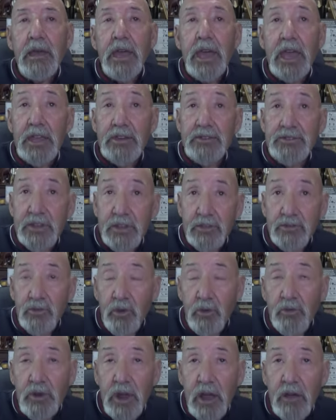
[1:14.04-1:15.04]

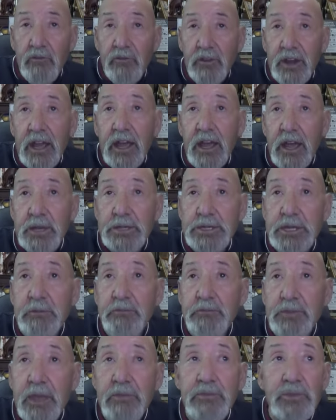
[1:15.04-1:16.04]
excepto una franja
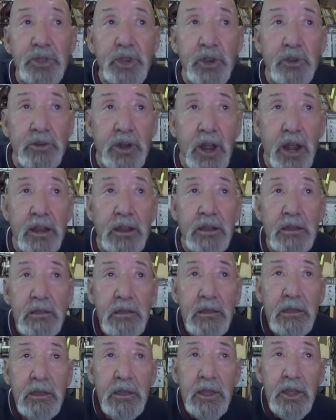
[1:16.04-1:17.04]
septentrional
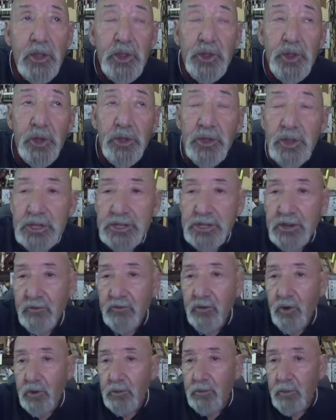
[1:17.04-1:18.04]
donde se
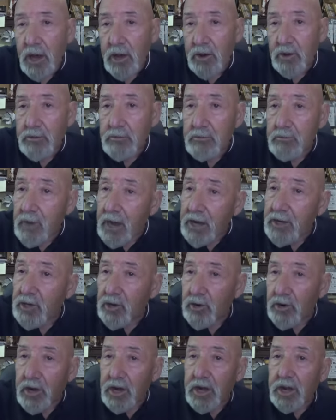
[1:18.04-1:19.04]
formaron
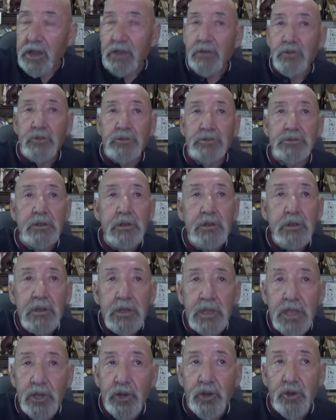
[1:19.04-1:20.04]
varios reinos
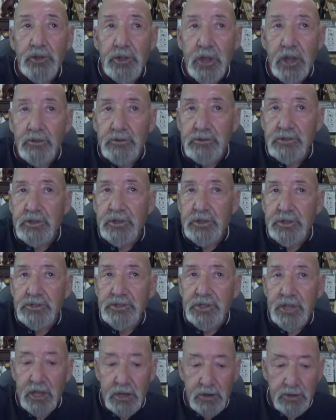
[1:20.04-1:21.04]
y condados
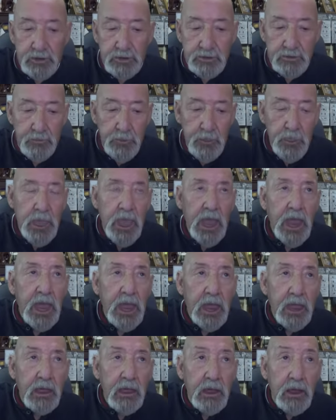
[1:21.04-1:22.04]
cristianos.
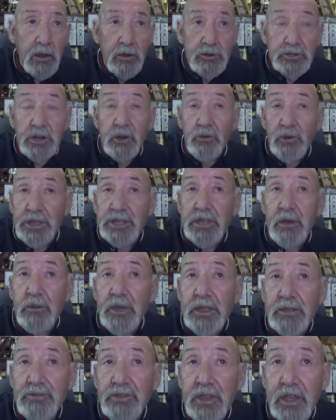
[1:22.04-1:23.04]

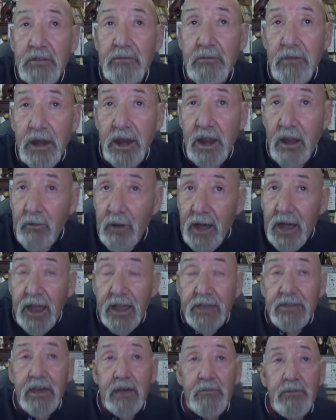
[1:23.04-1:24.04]
Consecuentemente, la
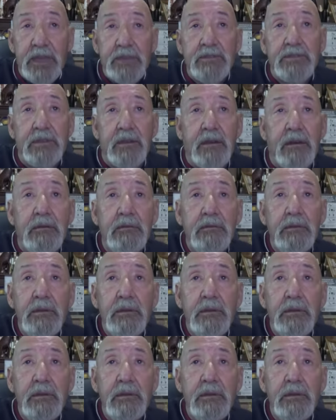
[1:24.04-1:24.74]
Baja Edad Media